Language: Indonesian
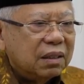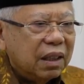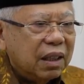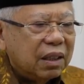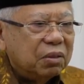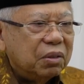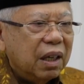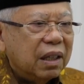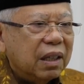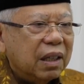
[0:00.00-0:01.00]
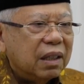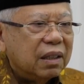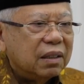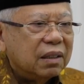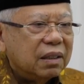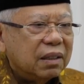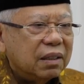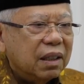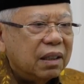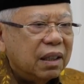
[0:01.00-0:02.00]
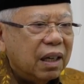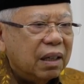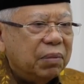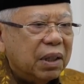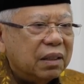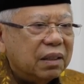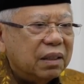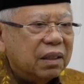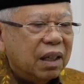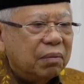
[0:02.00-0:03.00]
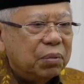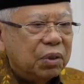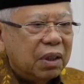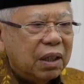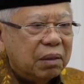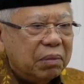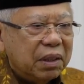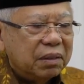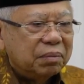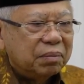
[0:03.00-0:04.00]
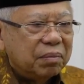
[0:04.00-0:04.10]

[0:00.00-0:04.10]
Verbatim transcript: sanak saudara, dan kerabat di kampung halaman.